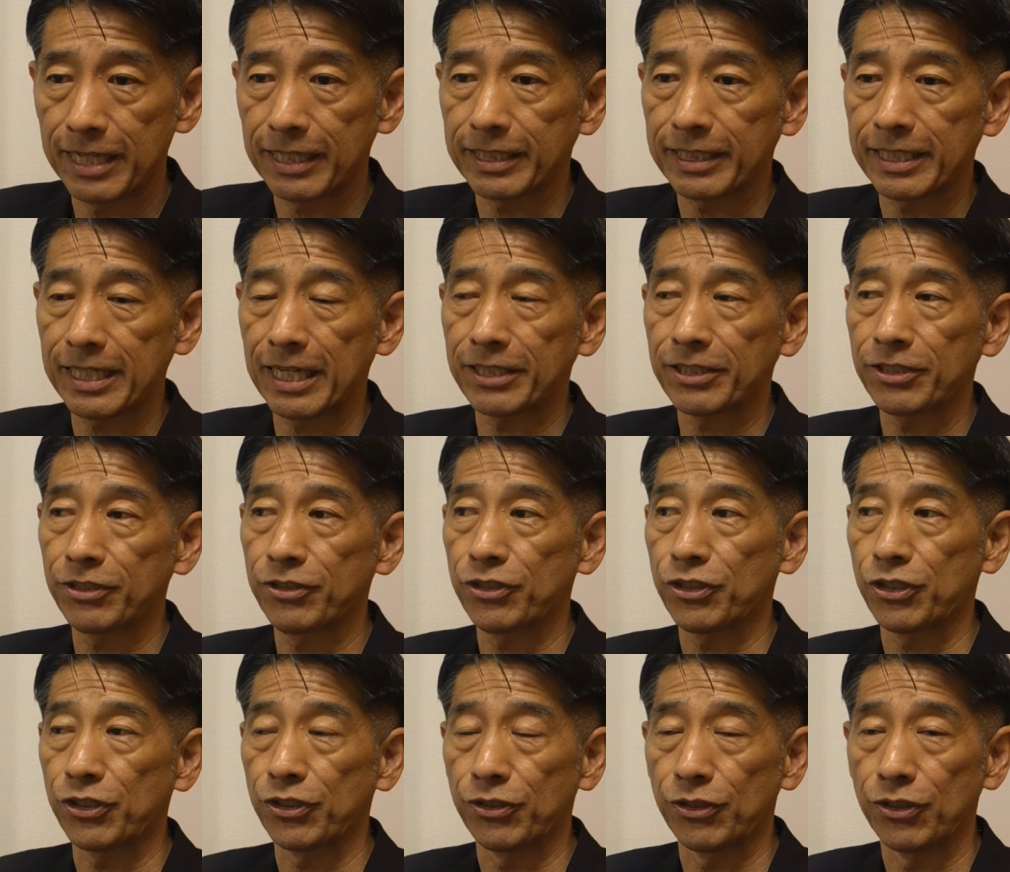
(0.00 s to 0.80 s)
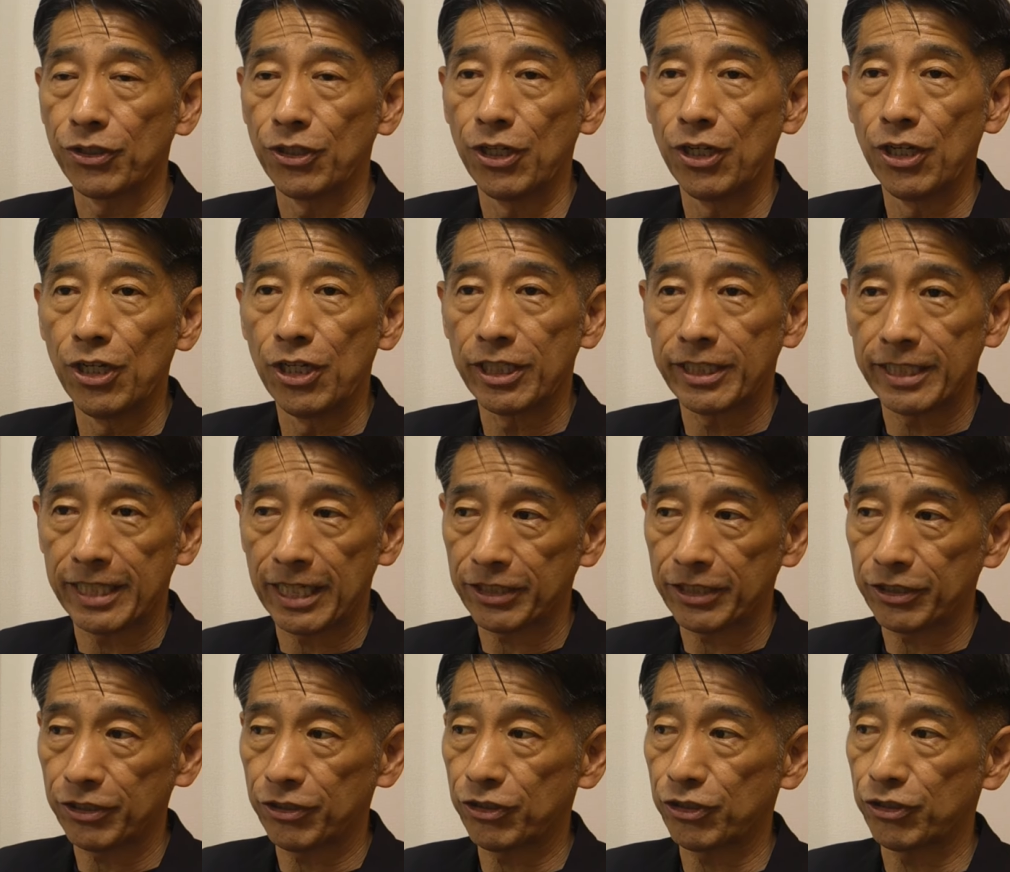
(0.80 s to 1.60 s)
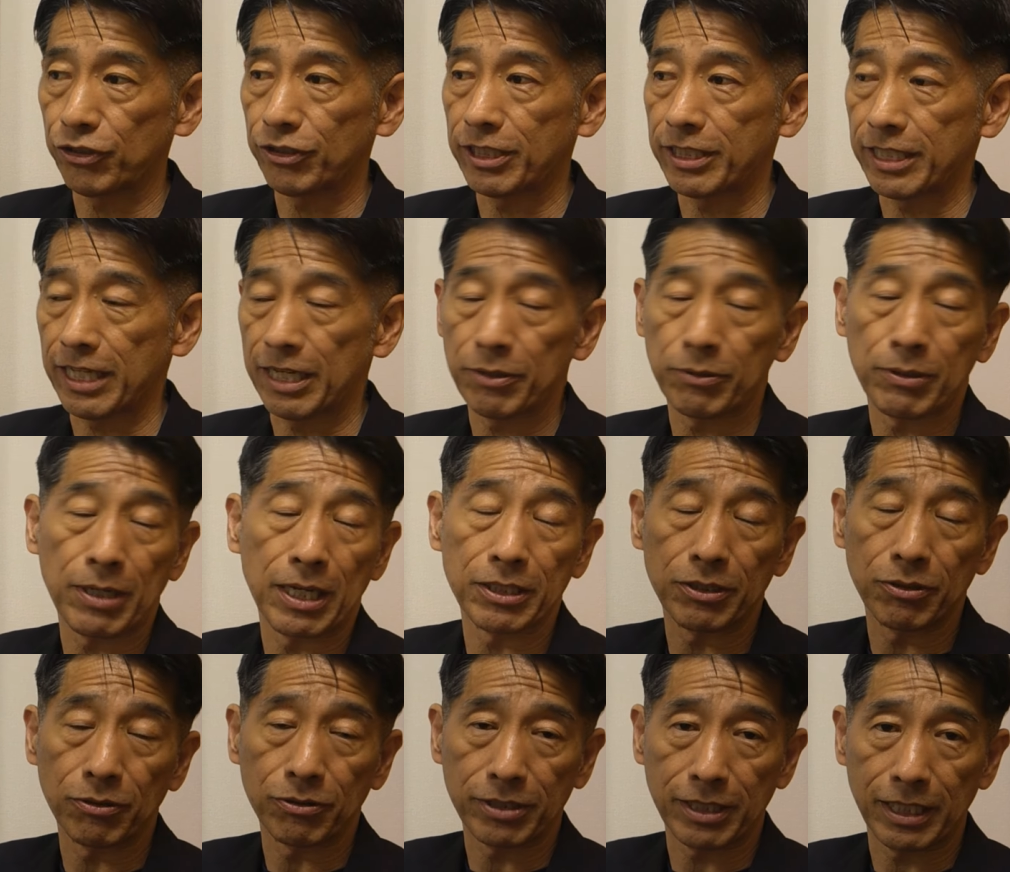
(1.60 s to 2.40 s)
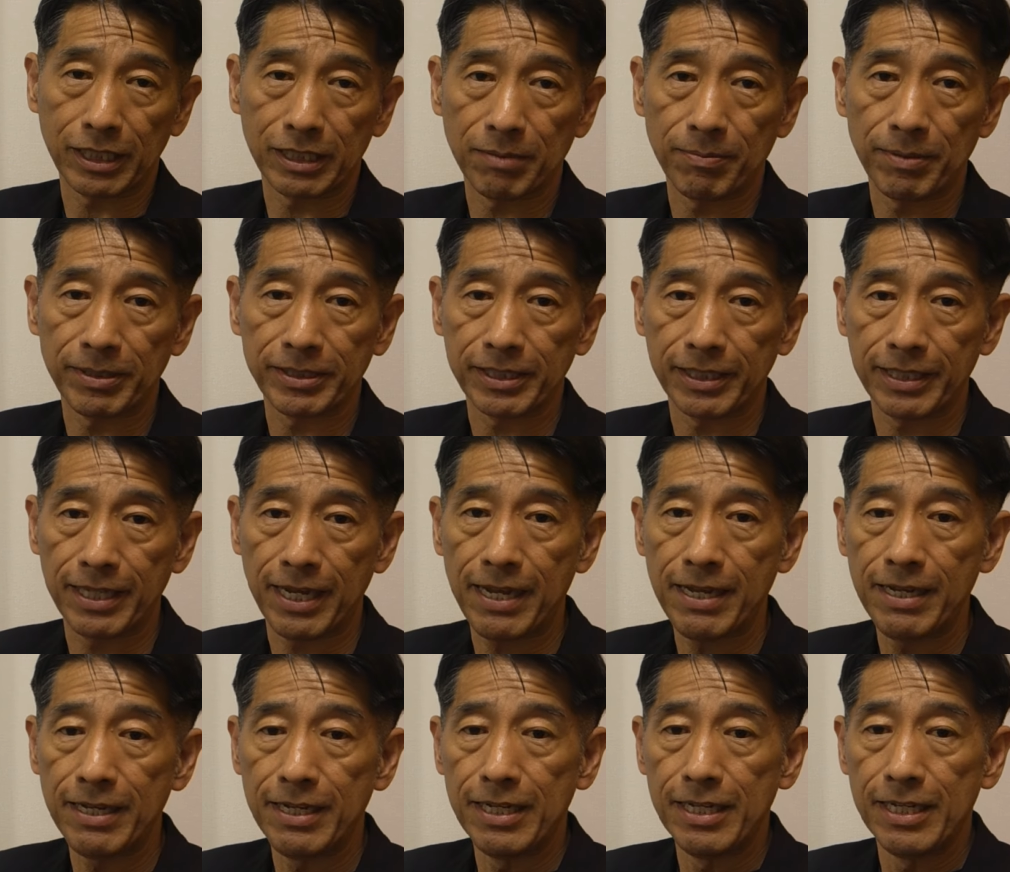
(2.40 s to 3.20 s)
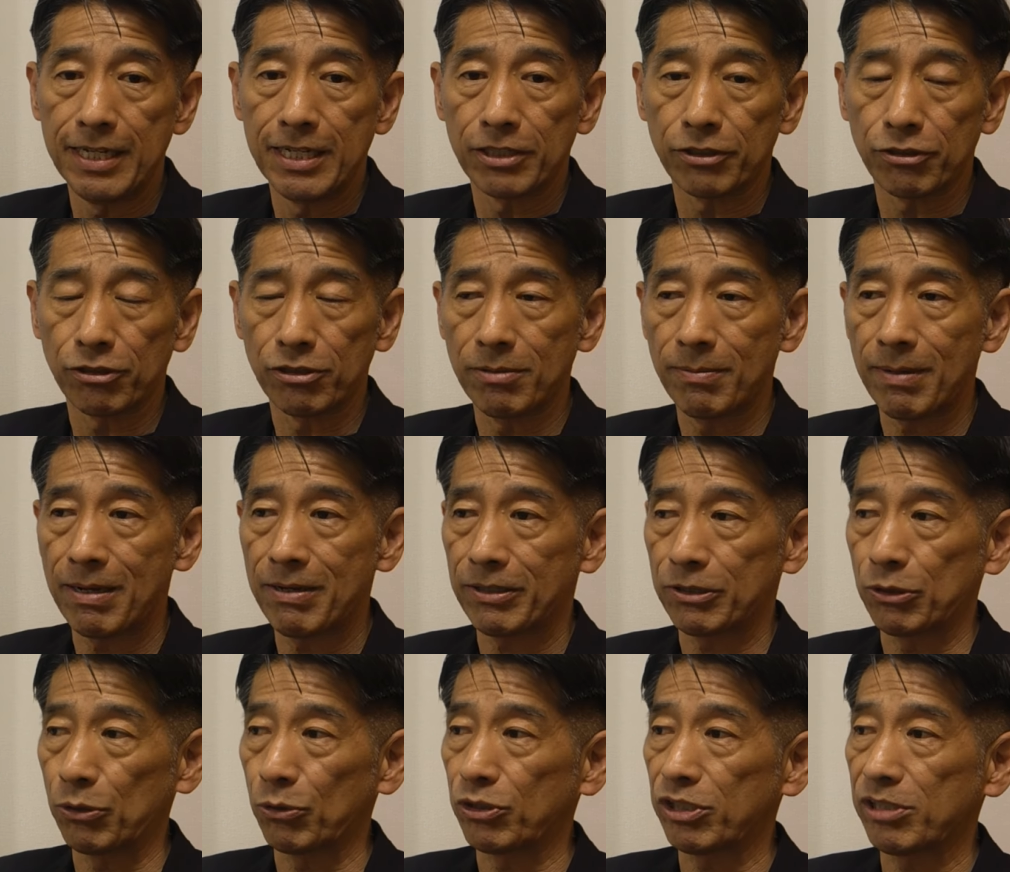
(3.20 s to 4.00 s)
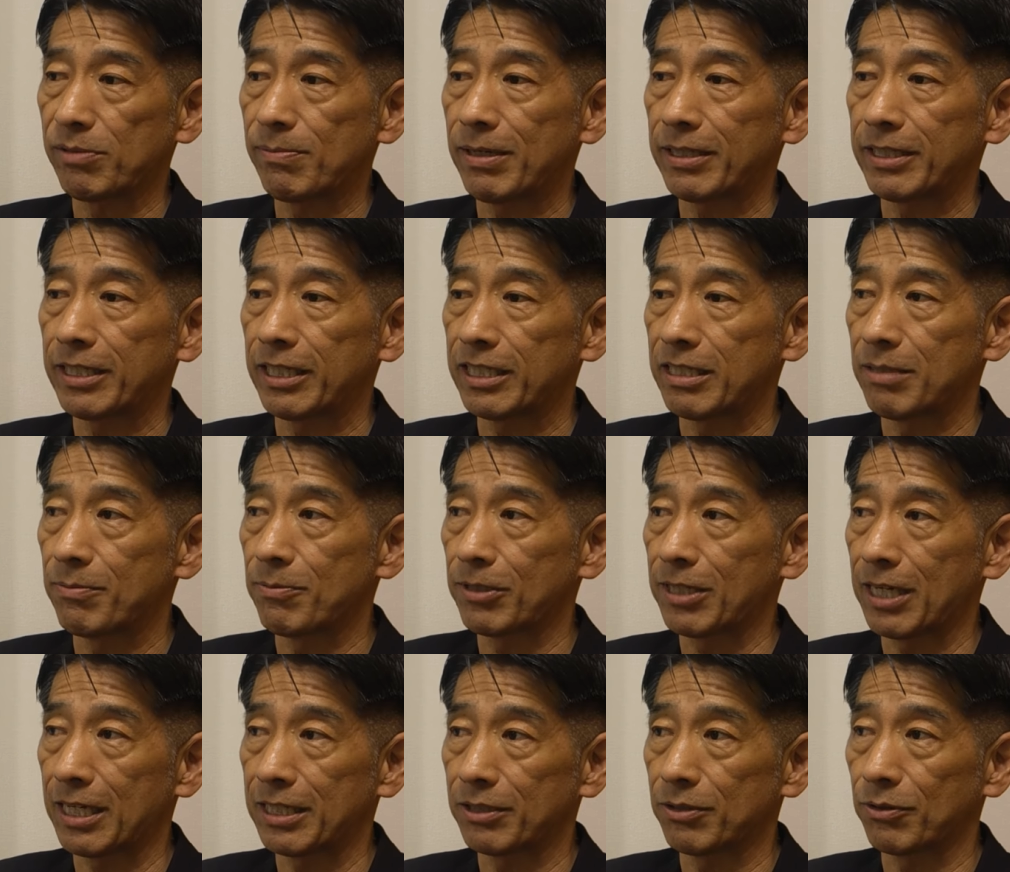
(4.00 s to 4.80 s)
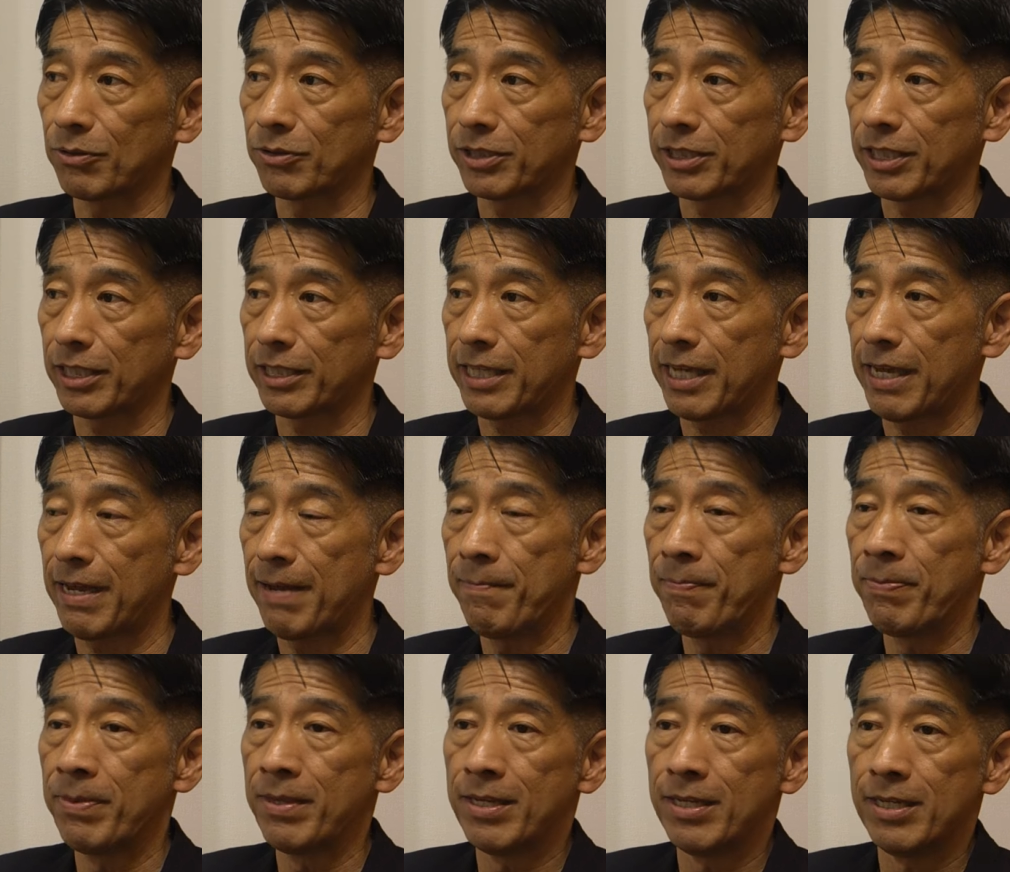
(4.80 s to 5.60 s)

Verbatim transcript: 前北九州北九州で最後監督されてましたねその前は徳島辺りでも監督してて、